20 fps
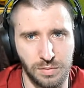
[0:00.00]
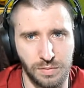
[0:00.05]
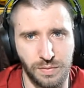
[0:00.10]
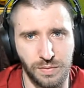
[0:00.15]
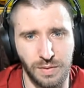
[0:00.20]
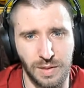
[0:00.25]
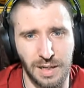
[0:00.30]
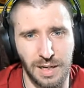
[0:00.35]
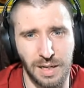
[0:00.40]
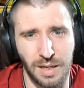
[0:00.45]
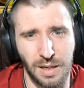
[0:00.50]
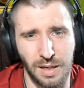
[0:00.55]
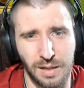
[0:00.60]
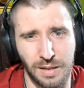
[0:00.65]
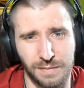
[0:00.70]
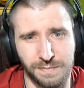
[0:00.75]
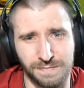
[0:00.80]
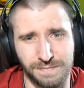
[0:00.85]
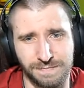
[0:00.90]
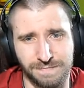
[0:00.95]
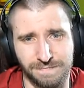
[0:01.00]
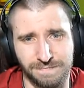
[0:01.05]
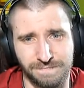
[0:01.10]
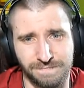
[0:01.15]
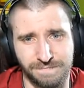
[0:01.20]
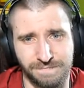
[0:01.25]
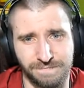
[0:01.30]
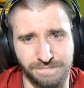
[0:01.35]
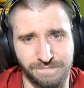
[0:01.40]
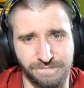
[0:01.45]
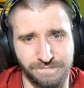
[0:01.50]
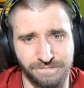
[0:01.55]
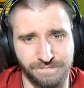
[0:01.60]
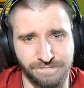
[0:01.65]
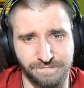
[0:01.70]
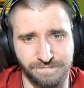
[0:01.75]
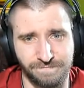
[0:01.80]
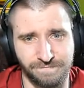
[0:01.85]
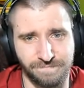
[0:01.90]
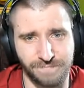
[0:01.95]
Фрея.
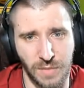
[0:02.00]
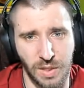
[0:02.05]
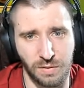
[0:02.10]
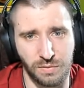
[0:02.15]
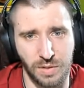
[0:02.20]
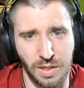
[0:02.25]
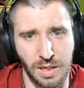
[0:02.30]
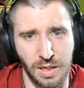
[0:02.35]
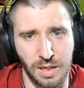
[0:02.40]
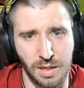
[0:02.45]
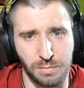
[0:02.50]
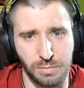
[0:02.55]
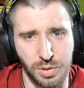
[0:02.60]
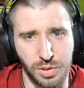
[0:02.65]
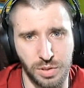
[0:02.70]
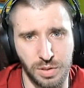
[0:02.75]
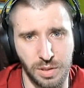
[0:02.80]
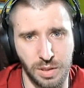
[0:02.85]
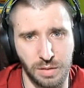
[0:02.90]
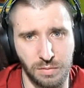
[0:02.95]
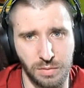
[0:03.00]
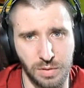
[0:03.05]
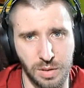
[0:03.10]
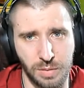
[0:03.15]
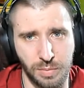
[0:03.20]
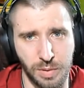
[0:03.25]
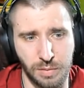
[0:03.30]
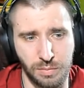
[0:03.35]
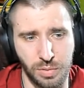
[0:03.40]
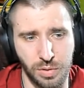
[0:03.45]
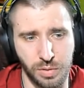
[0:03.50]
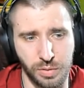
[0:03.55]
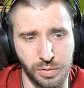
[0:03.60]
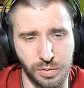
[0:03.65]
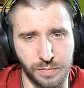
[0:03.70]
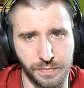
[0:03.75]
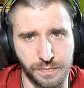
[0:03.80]
Фрея обычно его не пробьет.